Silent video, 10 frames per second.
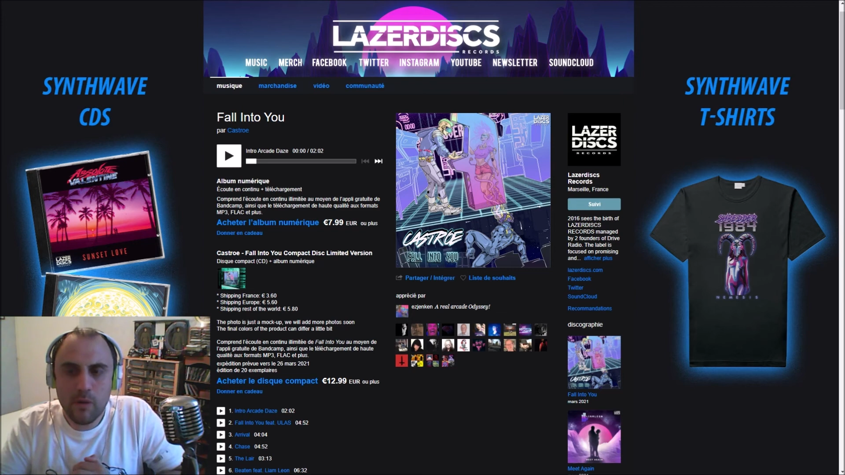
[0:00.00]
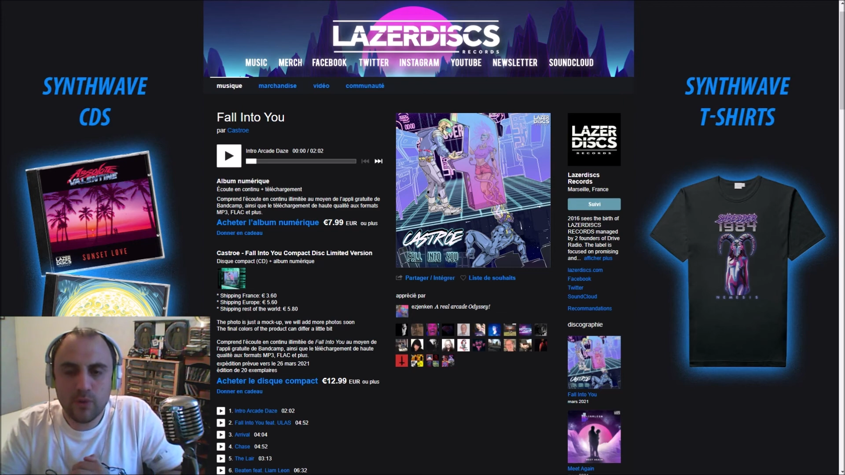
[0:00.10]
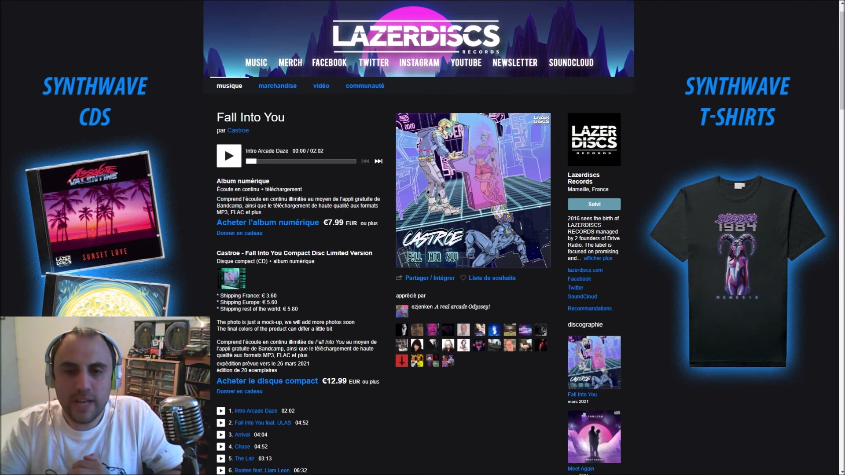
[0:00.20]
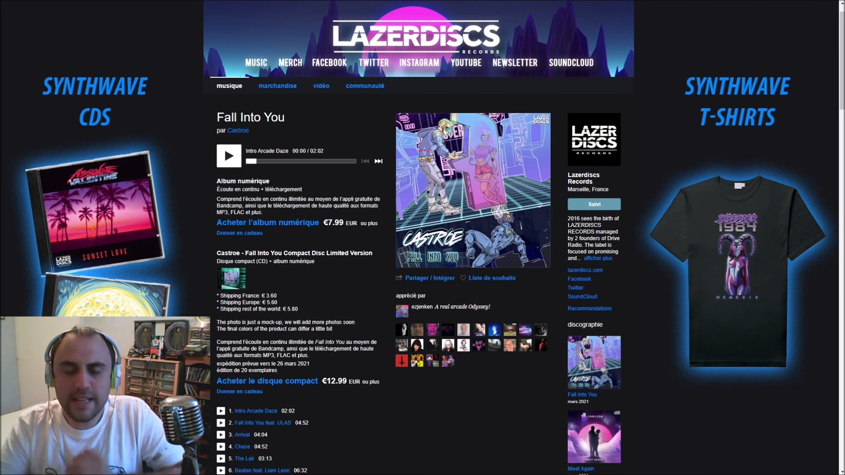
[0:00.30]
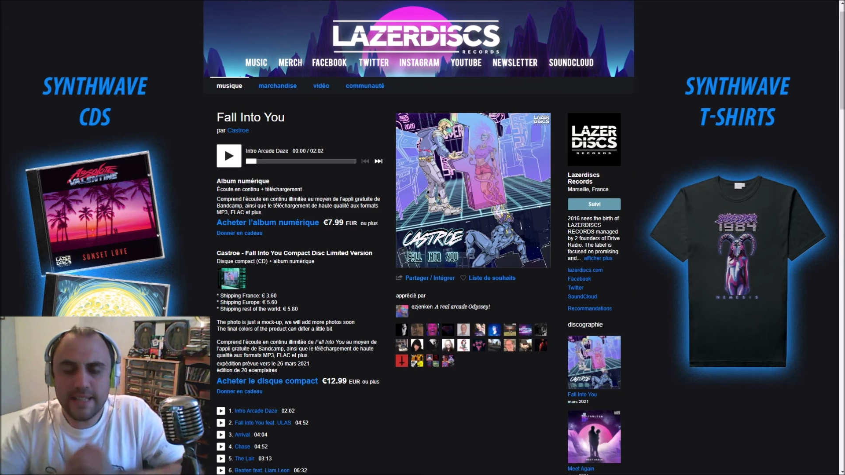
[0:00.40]
En tout
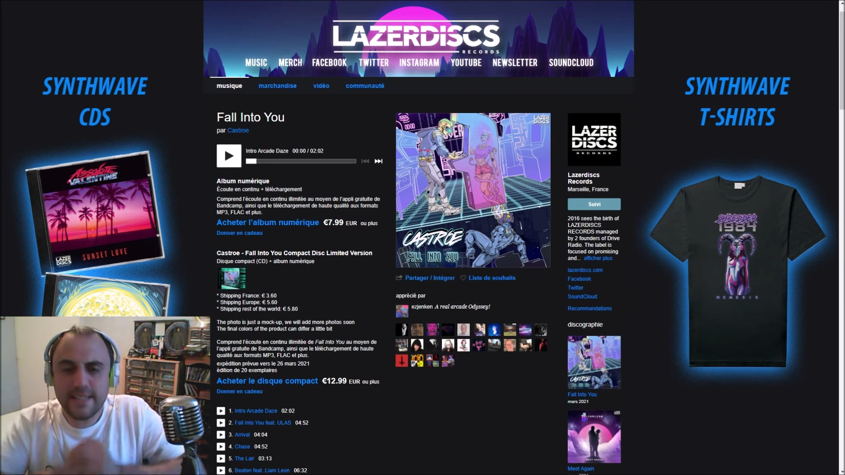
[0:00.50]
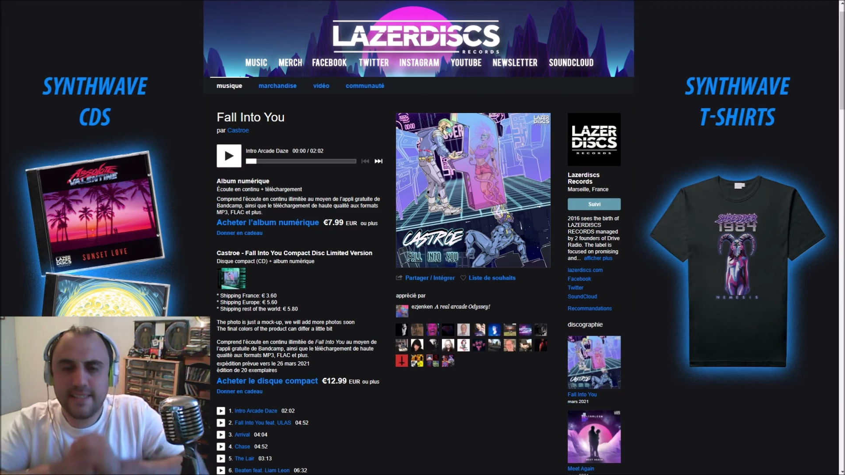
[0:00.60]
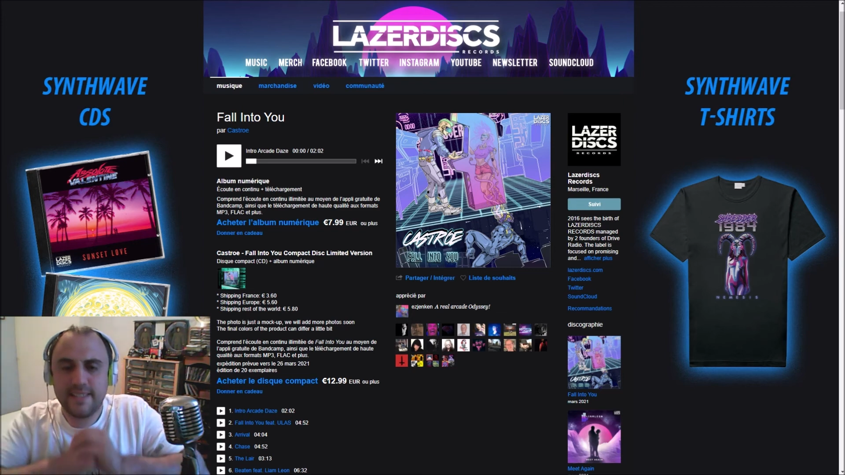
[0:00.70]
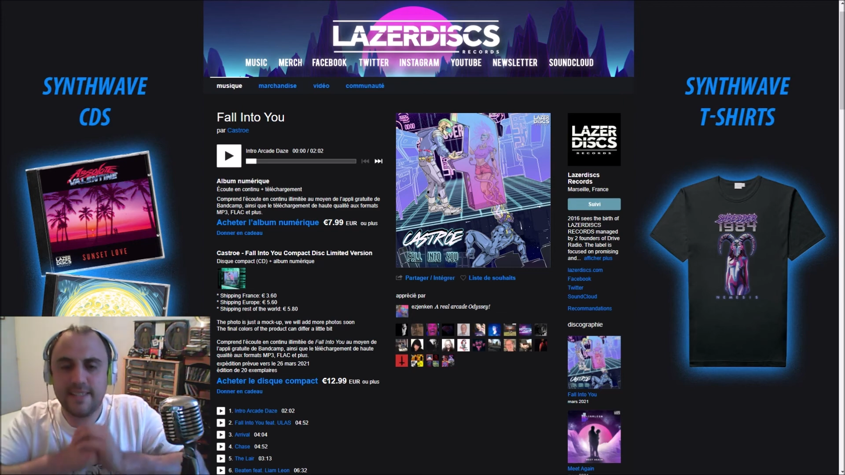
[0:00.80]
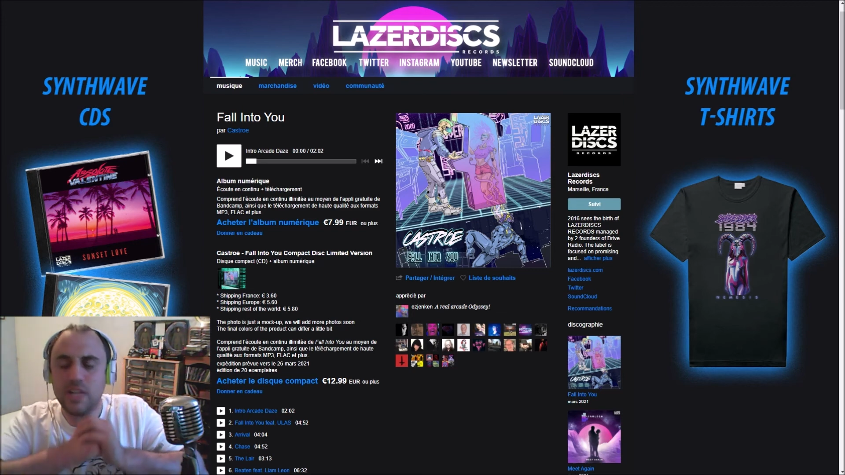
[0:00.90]
cas,
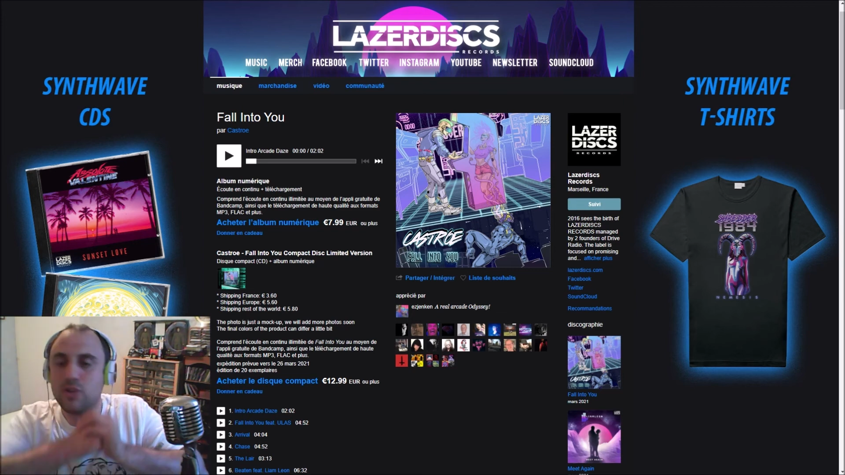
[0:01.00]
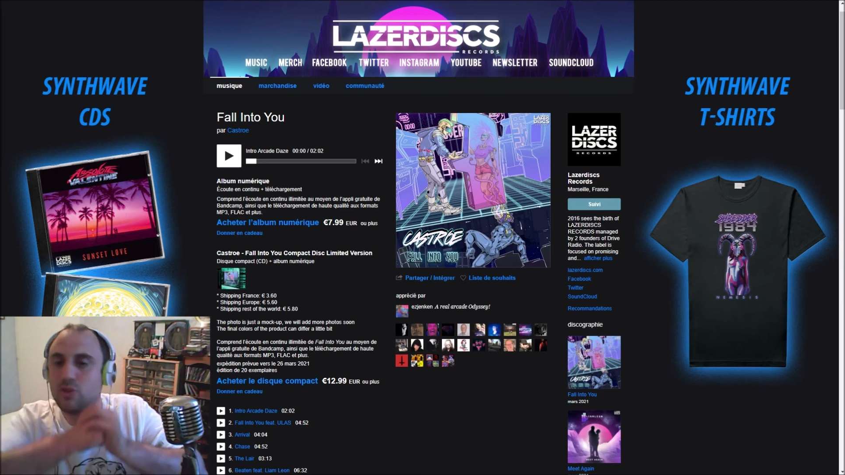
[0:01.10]
si je